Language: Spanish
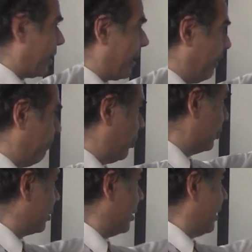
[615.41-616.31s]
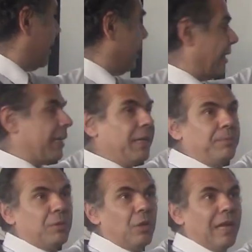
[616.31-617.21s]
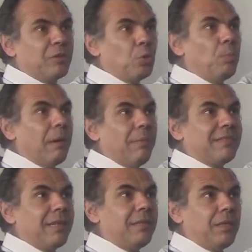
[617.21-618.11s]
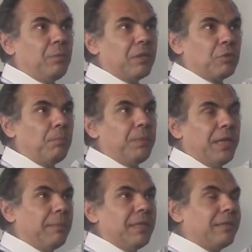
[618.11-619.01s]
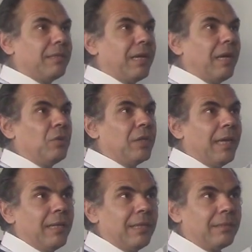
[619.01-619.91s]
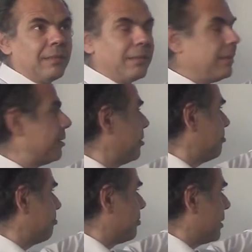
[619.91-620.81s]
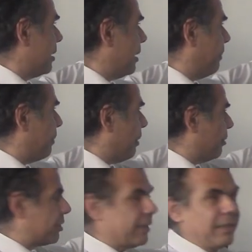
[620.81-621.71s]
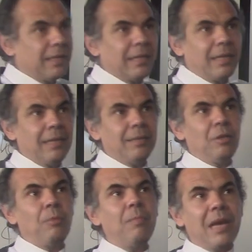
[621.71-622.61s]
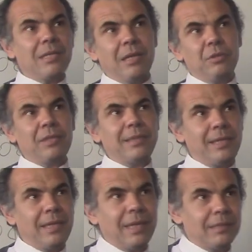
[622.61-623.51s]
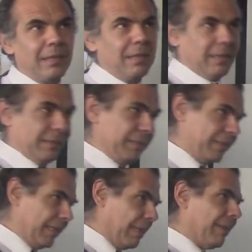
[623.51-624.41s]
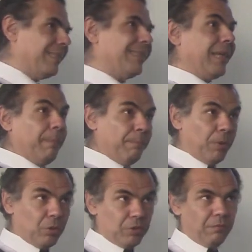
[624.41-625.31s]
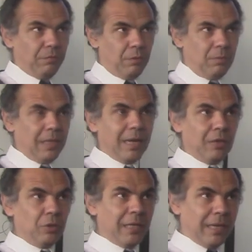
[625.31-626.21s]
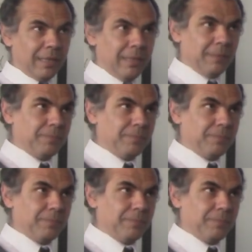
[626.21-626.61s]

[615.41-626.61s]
ejemplos. En Egipto las tumbas más antiguas son pirámides escalonadas. Después vamos a tener que los mayas, los aztecas, diseñaban templos en forma escalonada,